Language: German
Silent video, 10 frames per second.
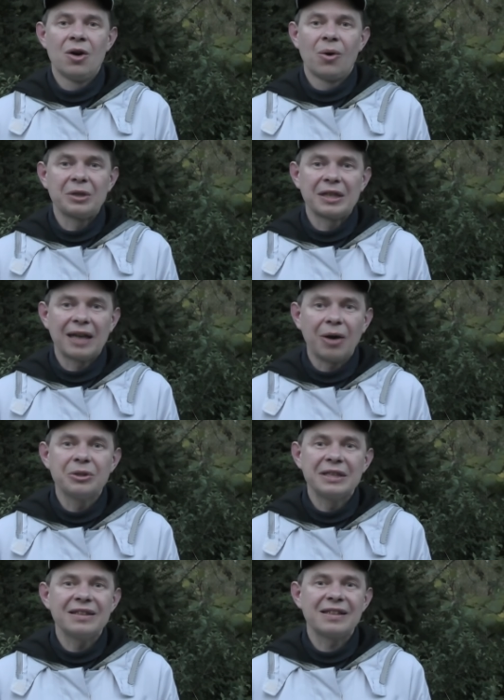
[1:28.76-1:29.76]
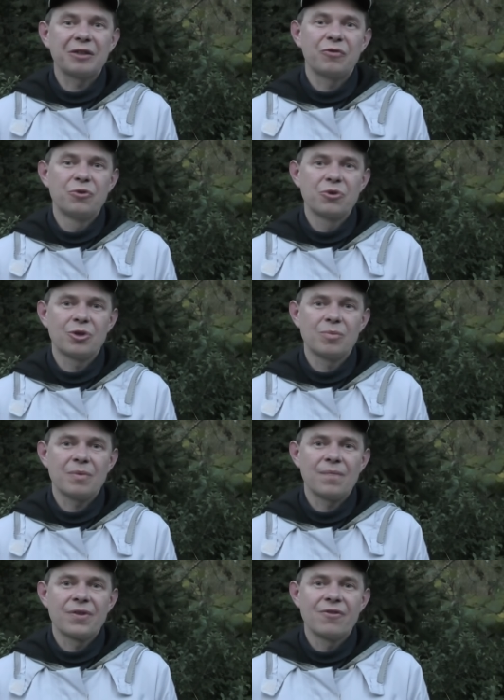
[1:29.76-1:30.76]
Und genau dieses Refugium
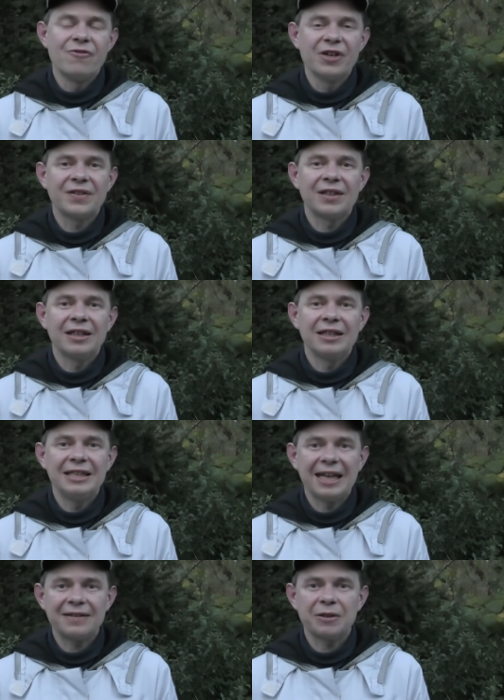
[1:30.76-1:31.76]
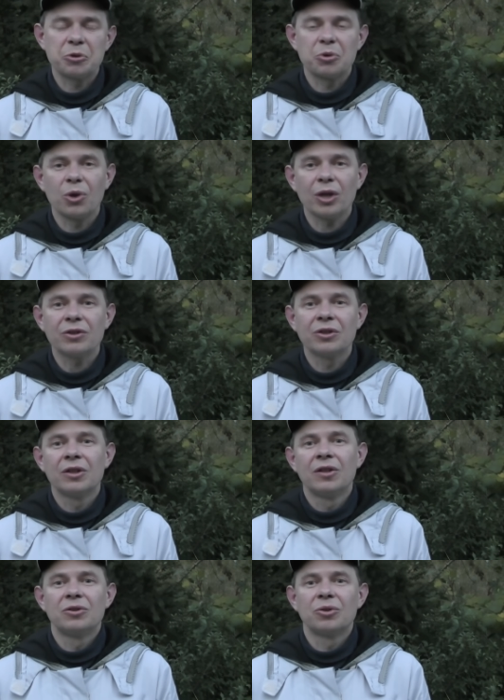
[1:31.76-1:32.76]
wird jetzt gestört
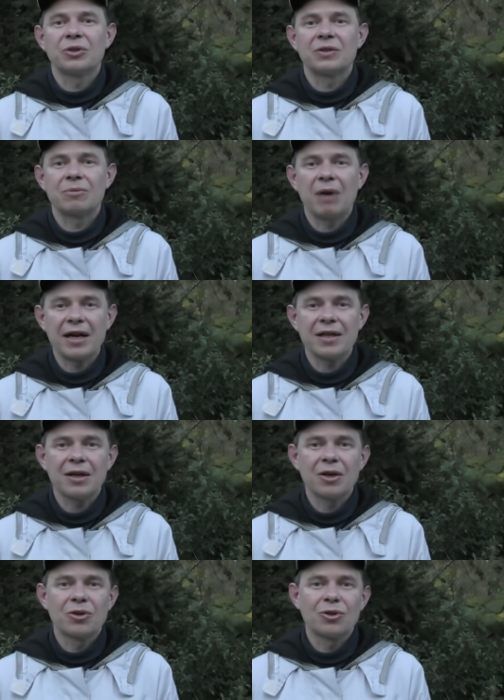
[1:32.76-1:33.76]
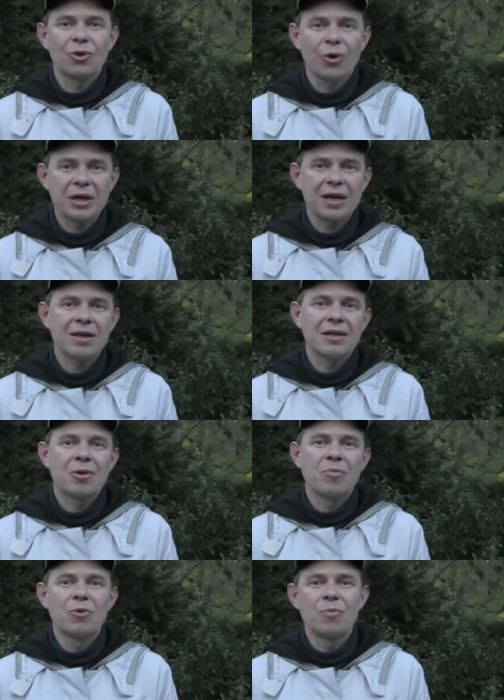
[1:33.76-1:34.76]
durch zwei neue
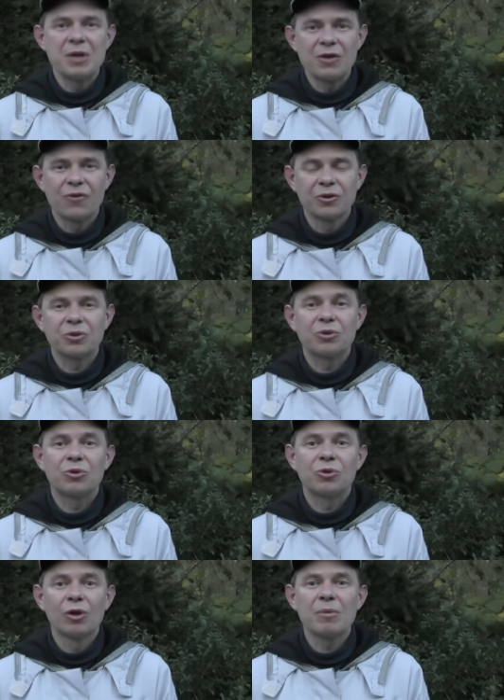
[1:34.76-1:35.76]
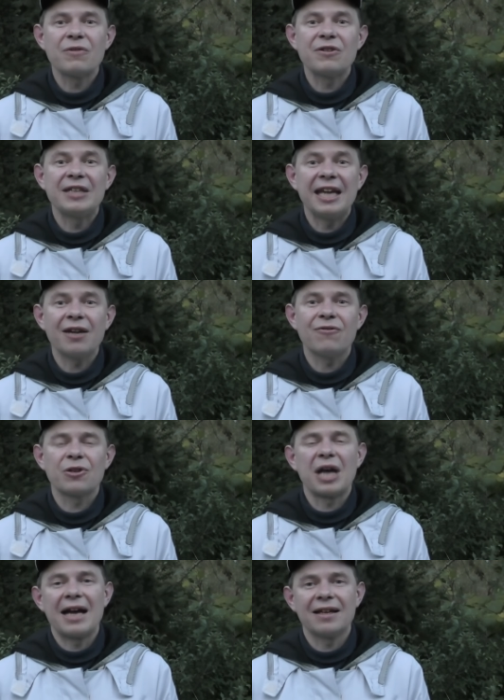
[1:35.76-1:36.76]
Mobilfunktürme je
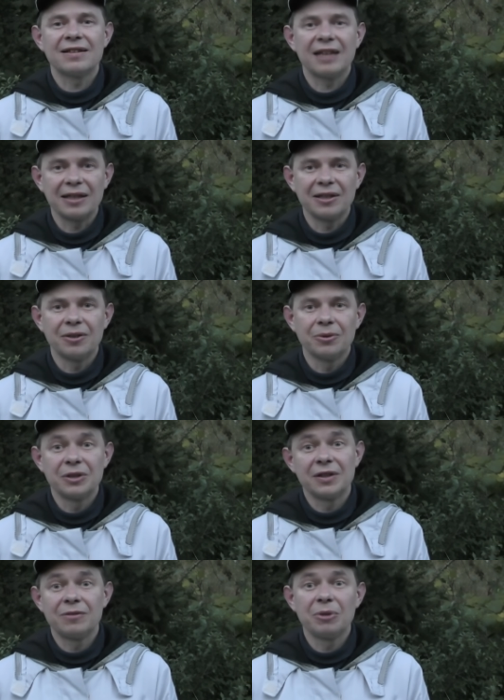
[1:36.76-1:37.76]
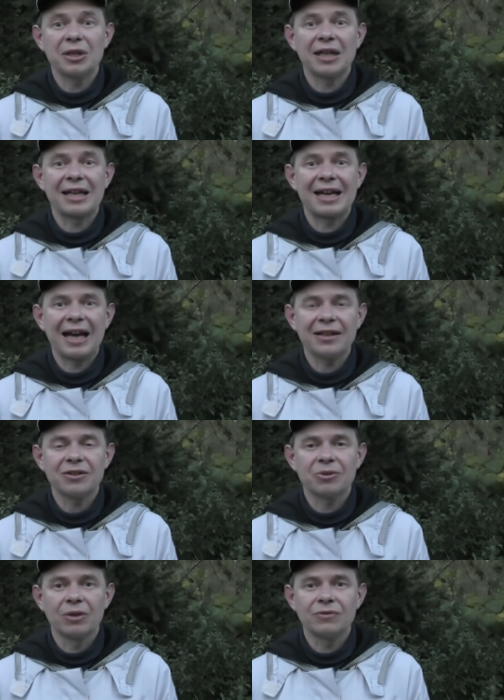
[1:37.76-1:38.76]
von einer Seite. Und es ist wirklich ein
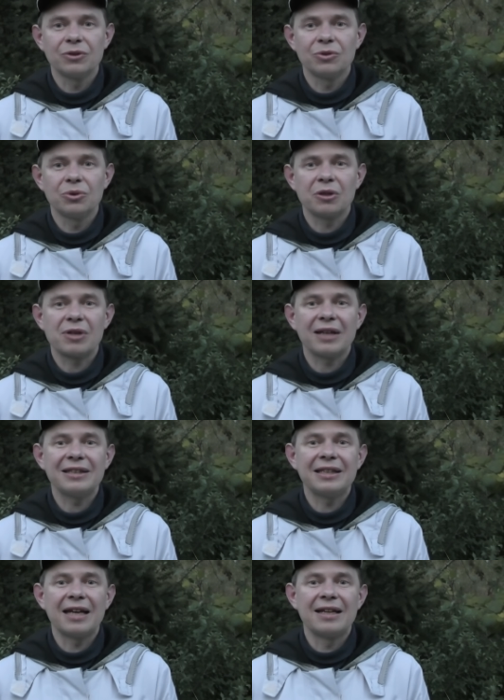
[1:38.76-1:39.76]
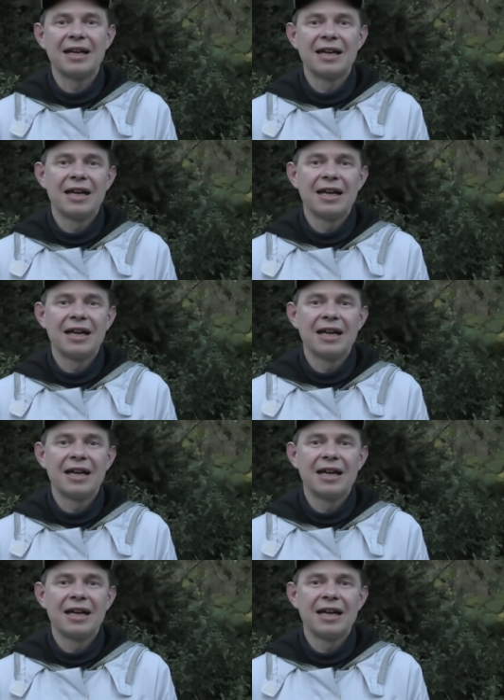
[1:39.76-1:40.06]
kleines Dorf in Süddeutschland in einer